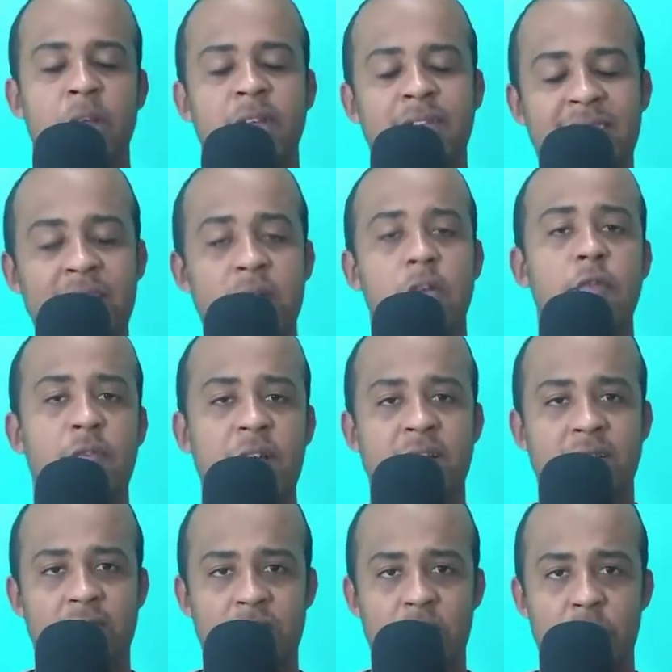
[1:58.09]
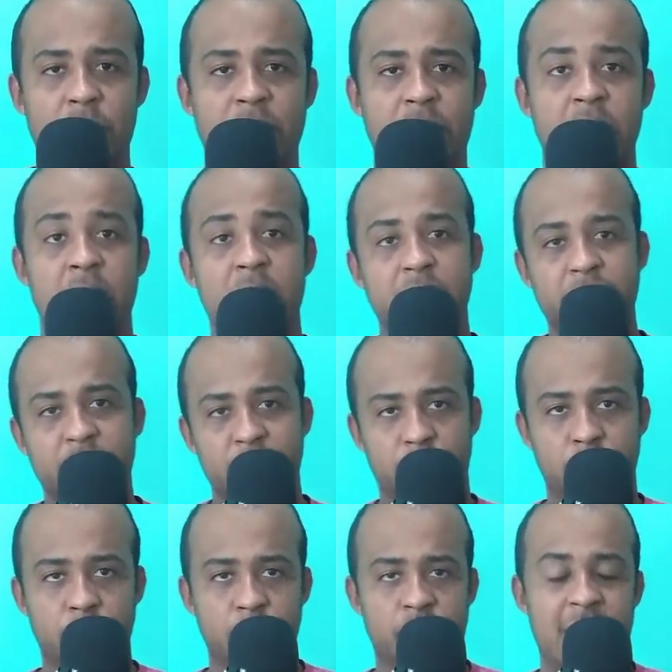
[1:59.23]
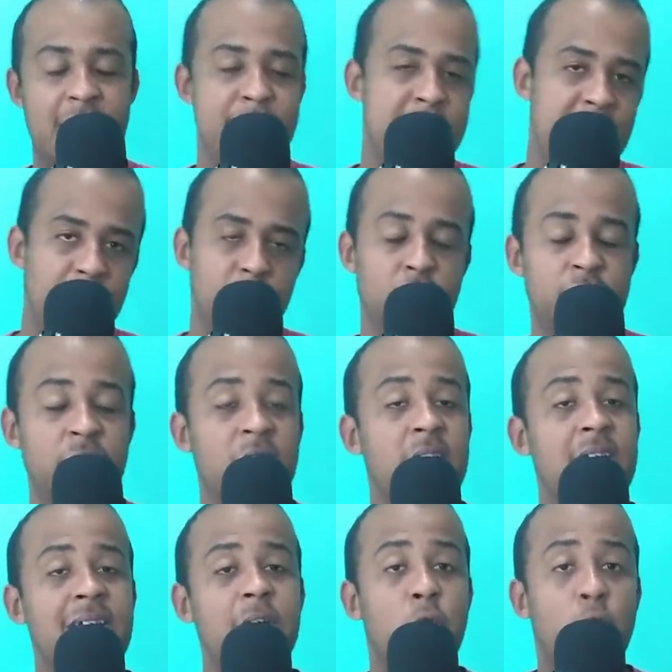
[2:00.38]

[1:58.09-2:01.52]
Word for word: Cinco vezes comenta: Jesus é a minha luz. E